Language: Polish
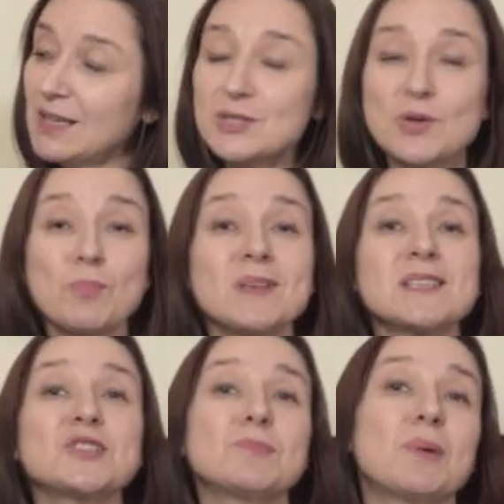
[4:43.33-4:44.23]
I to są
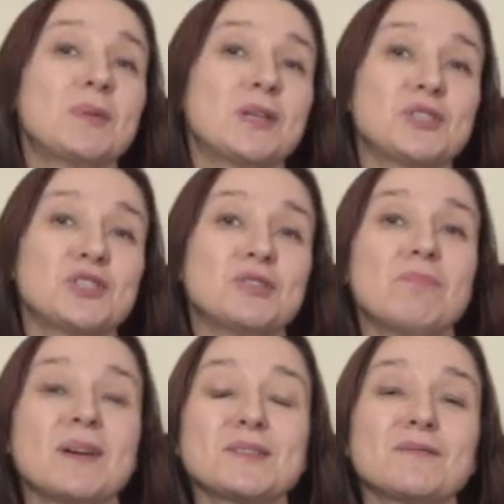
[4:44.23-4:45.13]
pejzaże pamięci.
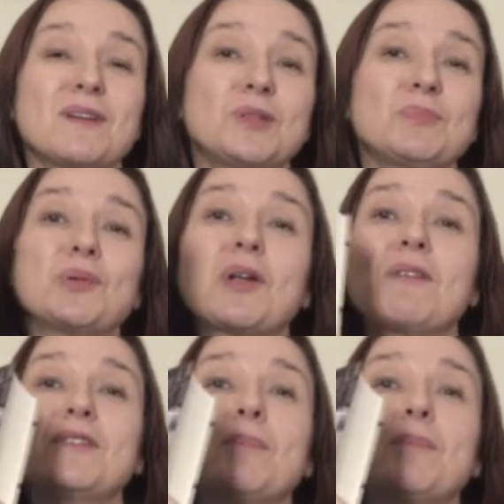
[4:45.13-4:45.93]
Bardzo Wam tę biografię